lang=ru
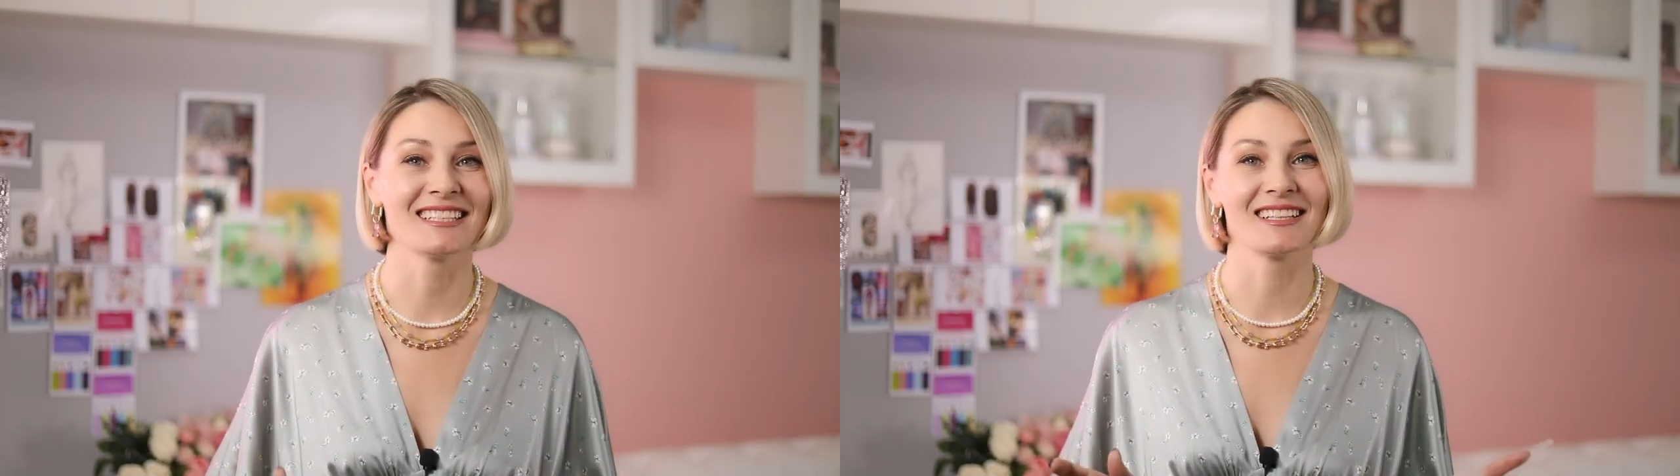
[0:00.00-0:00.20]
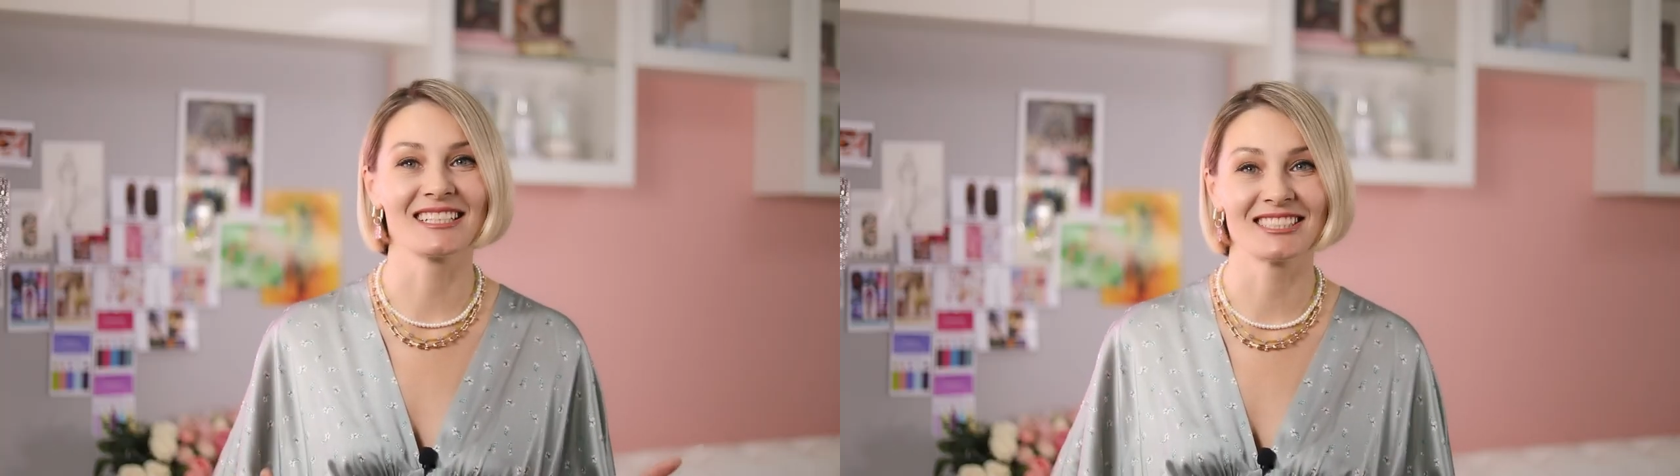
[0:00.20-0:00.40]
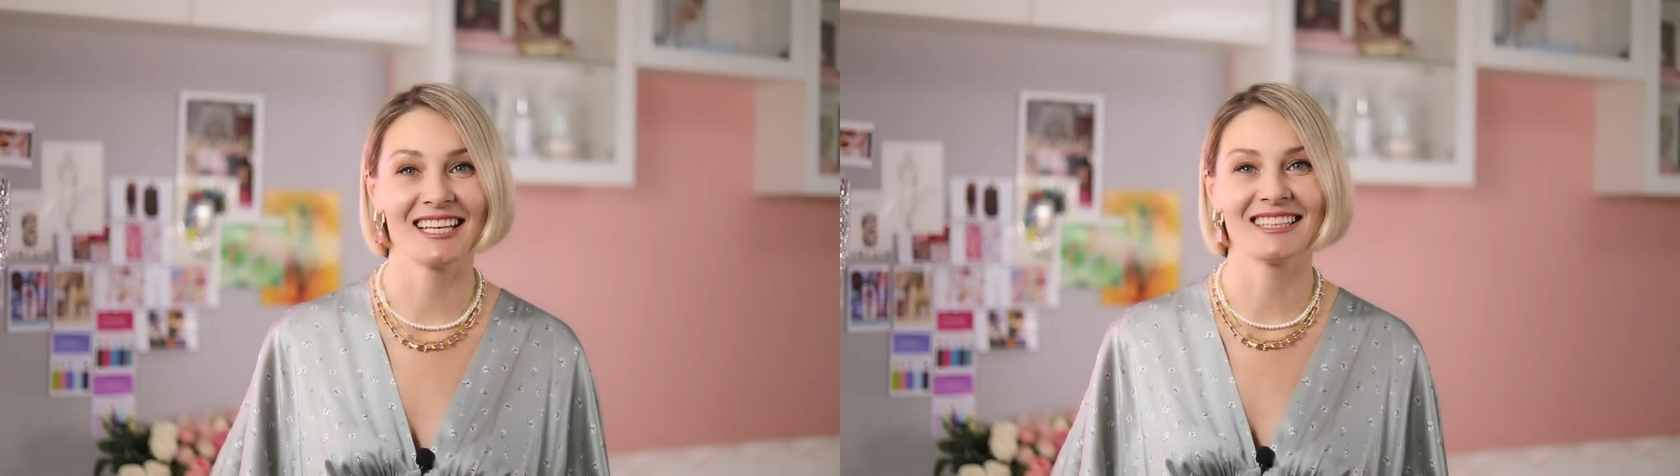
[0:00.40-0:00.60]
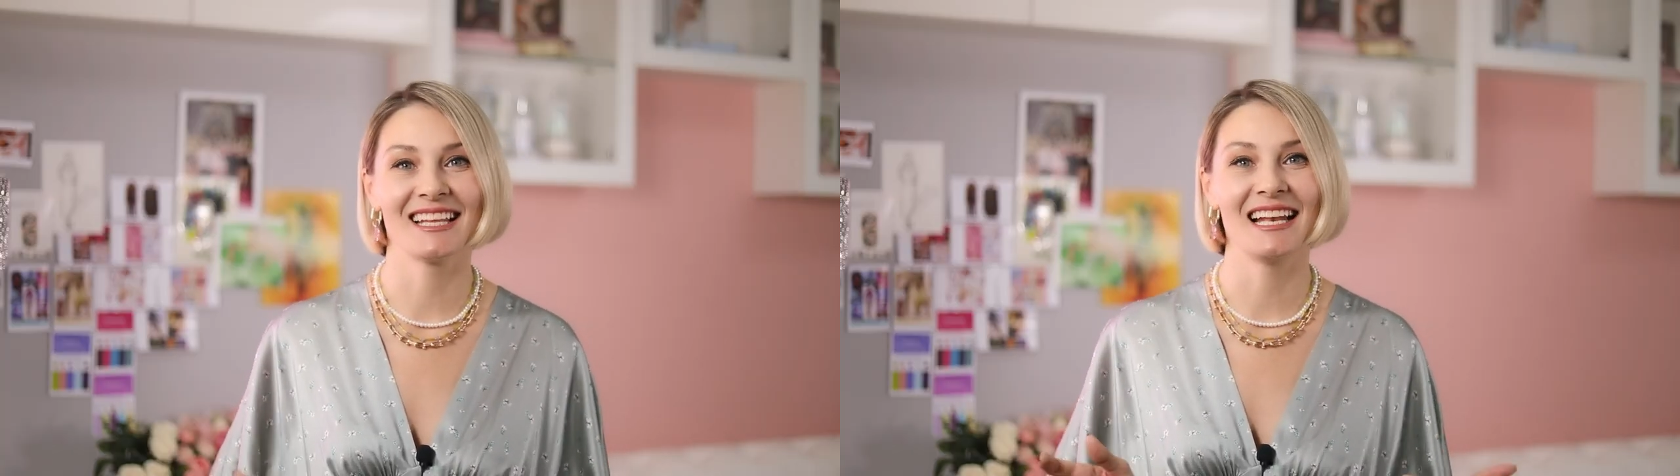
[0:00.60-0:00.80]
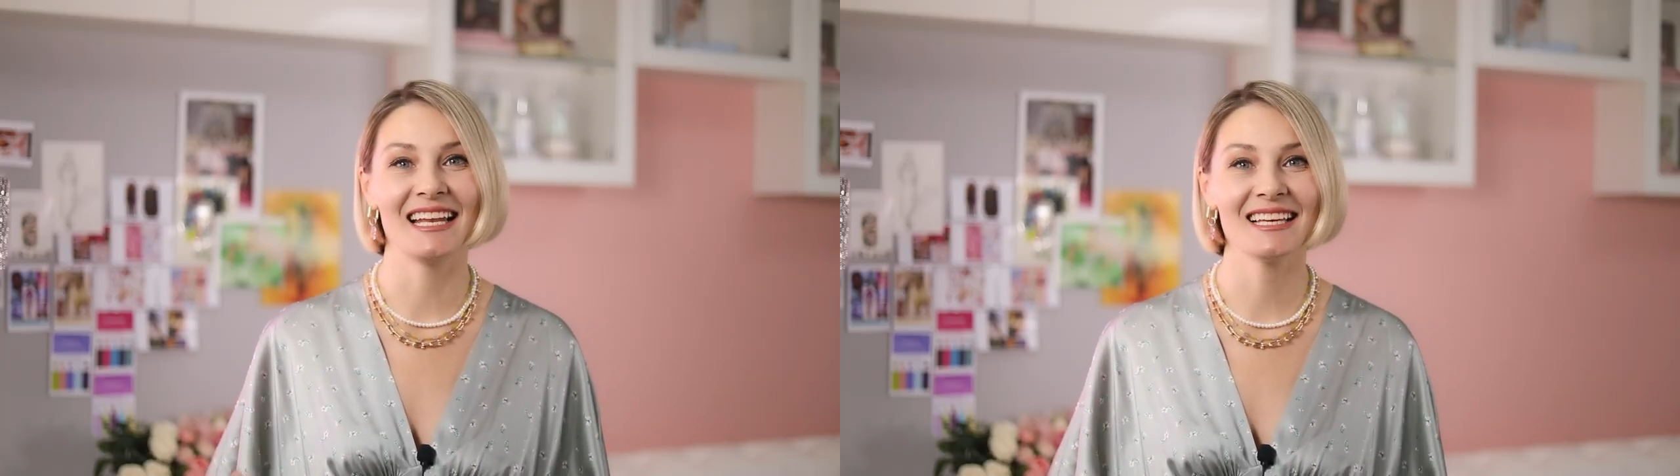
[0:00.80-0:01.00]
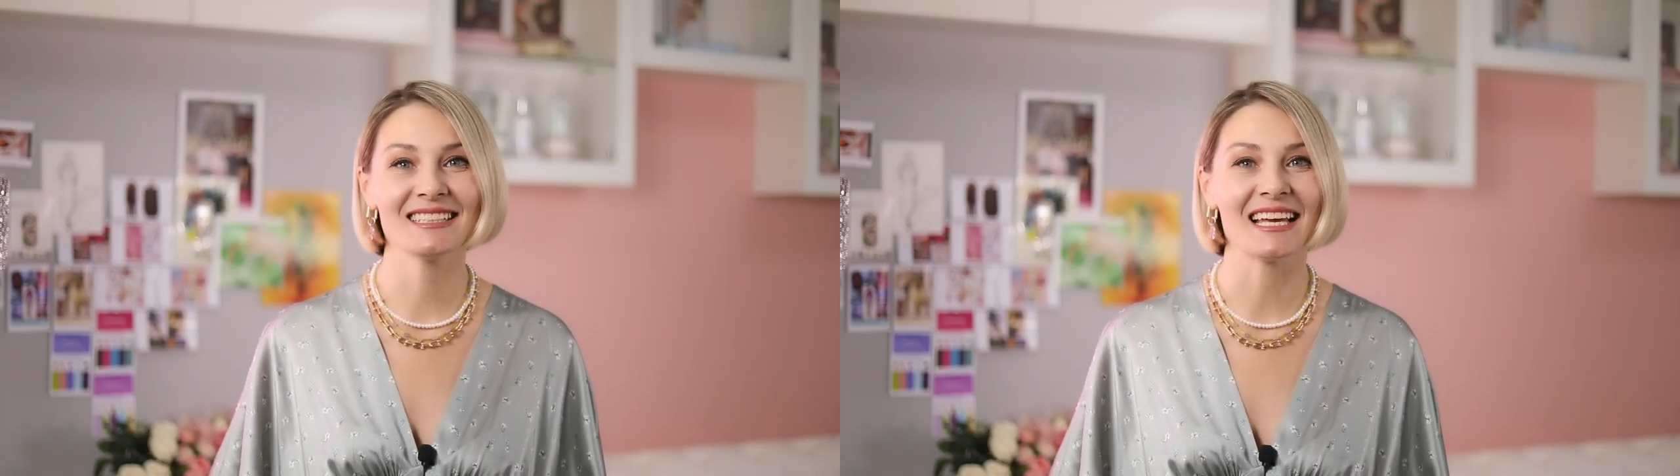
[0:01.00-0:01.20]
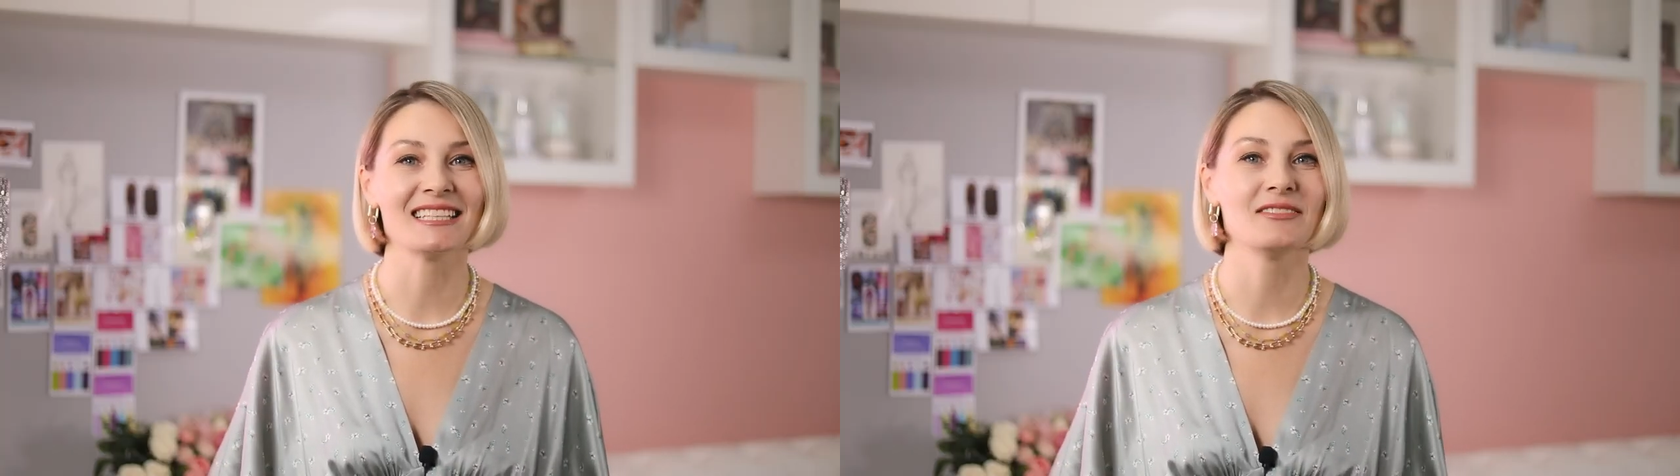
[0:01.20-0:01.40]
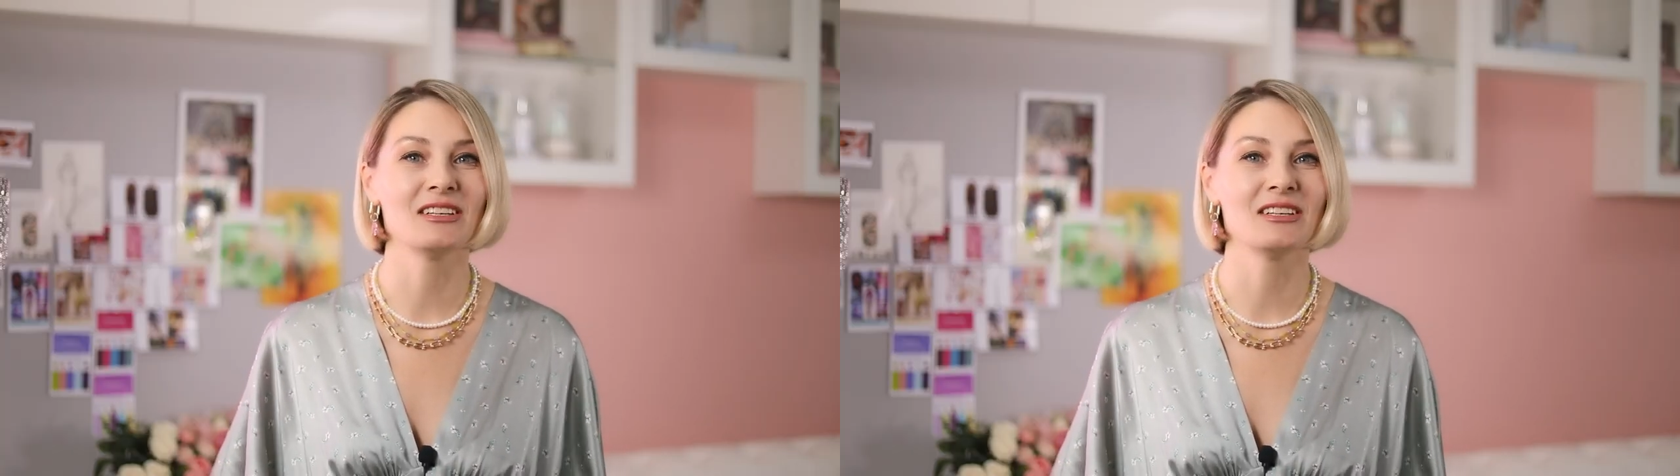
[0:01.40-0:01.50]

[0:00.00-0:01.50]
долгожданное лето – это